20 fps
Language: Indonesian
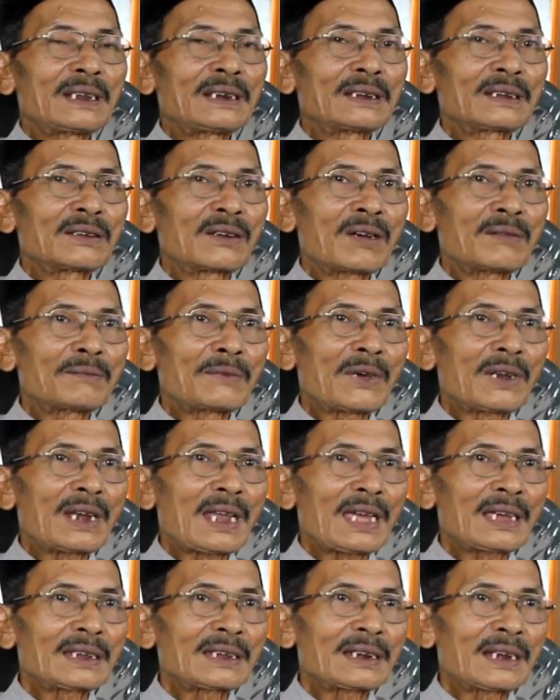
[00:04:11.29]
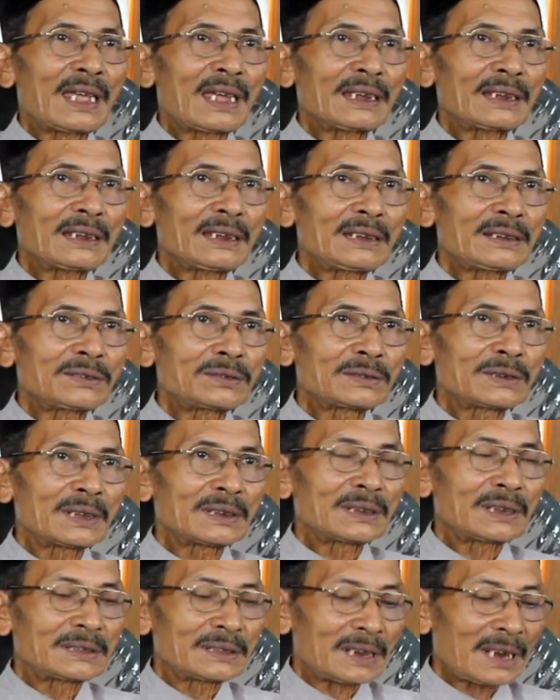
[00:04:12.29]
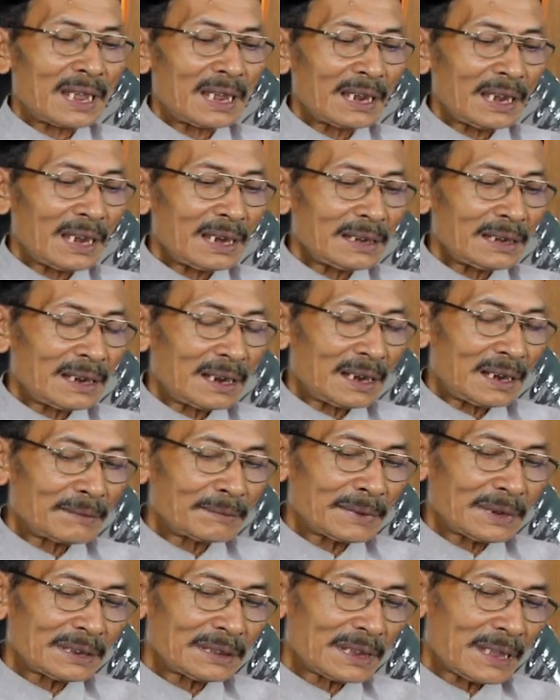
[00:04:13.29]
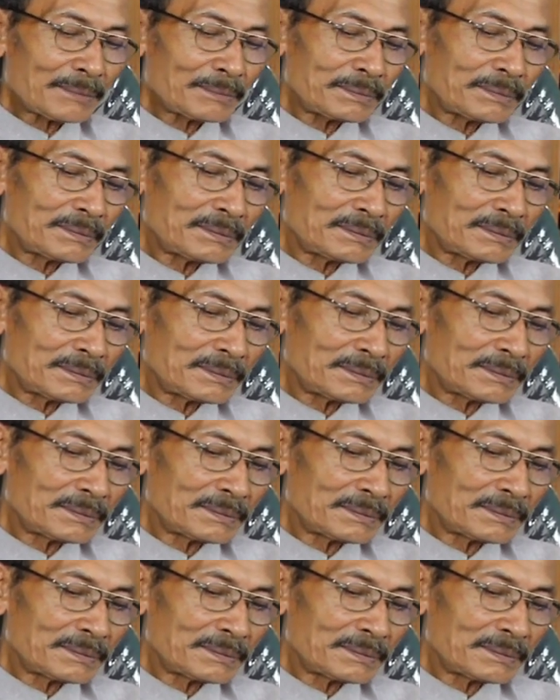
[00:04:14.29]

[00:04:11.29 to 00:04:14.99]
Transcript: dari kelompok laki-laki sudah diterangkan dalam kitab